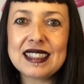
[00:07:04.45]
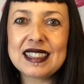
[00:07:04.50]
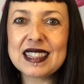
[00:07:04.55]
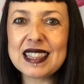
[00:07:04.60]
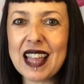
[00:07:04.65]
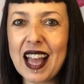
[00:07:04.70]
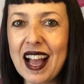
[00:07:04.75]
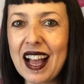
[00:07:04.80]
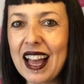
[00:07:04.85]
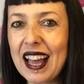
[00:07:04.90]

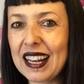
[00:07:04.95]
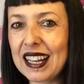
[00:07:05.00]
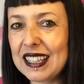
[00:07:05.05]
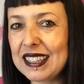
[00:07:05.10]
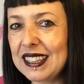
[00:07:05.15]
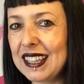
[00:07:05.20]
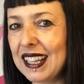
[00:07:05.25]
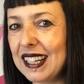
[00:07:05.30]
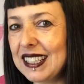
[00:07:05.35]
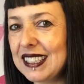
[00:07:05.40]
tan
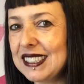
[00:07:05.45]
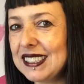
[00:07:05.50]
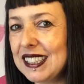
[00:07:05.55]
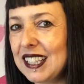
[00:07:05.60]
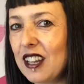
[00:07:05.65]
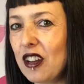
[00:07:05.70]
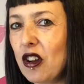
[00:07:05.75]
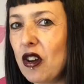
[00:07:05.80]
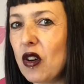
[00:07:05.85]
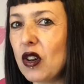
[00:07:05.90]

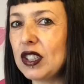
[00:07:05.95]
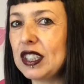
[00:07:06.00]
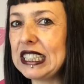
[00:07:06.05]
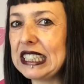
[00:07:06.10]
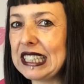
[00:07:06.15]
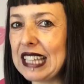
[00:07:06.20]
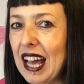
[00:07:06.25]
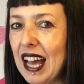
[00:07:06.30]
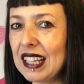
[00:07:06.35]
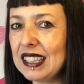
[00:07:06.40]
característico,
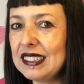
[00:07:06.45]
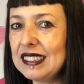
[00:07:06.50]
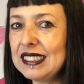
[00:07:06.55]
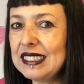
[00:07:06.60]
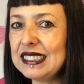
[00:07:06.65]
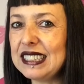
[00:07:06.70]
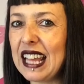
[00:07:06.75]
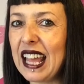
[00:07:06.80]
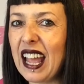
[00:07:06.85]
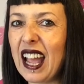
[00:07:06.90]
tan
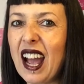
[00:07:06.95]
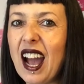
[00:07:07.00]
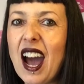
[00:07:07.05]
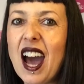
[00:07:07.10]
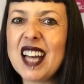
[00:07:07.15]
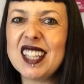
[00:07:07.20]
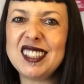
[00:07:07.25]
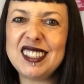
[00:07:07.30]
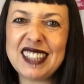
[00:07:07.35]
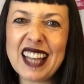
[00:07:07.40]
de
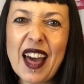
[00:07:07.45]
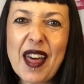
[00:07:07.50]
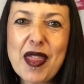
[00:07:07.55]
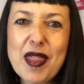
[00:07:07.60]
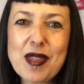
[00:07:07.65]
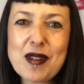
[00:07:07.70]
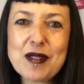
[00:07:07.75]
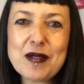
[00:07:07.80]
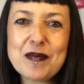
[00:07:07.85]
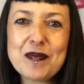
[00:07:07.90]

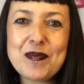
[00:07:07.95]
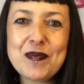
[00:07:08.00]
gatazo